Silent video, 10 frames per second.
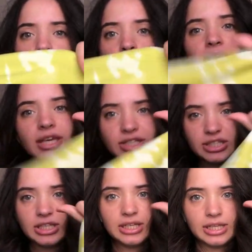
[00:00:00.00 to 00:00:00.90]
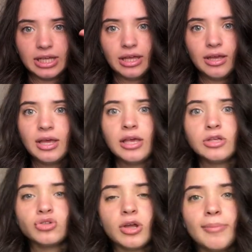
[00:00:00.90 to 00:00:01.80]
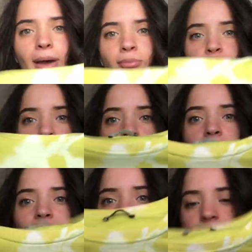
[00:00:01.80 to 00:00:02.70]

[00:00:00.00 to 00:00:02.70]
neon yeşildi. Sonra ben bunu böyle